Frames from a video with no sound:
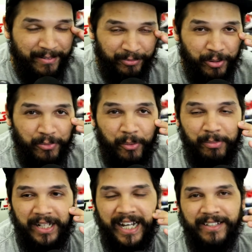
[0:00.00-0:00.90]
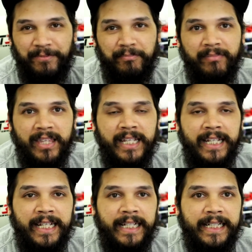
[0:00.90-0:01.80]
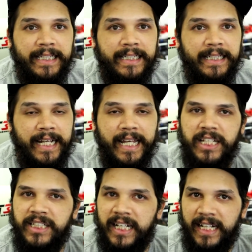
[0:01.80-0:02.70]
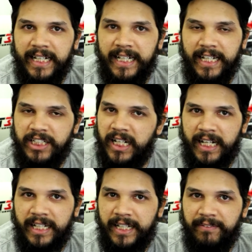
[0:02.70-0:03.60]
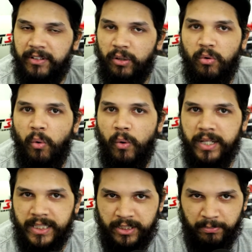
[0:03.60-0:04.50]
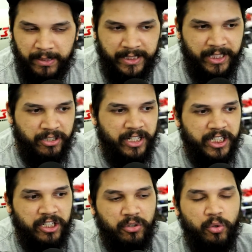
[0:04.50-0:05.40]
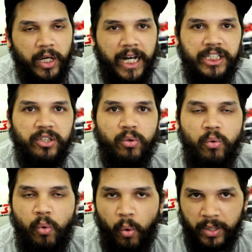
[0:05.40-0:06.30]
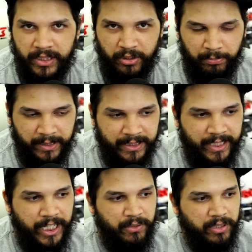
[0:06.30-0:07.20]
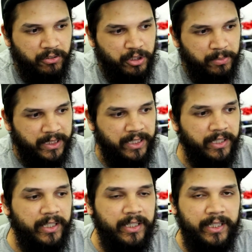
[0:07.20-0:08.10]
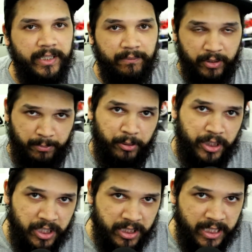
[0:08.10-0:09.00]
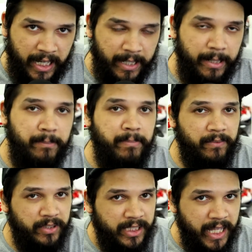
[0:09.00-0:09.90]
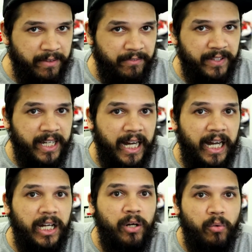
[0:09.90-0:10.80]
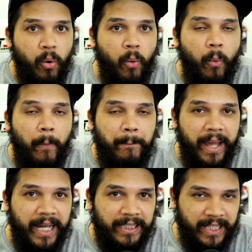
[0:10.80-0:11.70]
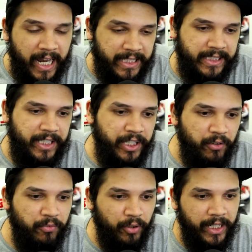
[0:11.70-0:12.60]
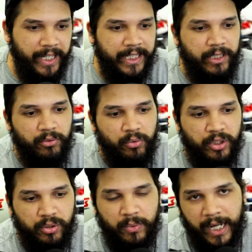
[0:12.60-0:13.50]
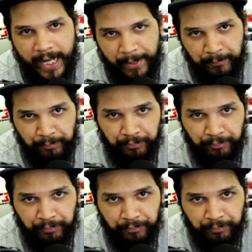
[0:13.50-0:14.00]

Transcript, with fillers: é um nome complicado. Uh, ele, já, ele já revelou coisas do PlayStation, ele já adiantou, adiantou coisas do PlayStation. Então, tipo assim, você pode acreditar, mas você deve ficar com o pé atrás. Eu vou ler aqui o tweet do cara,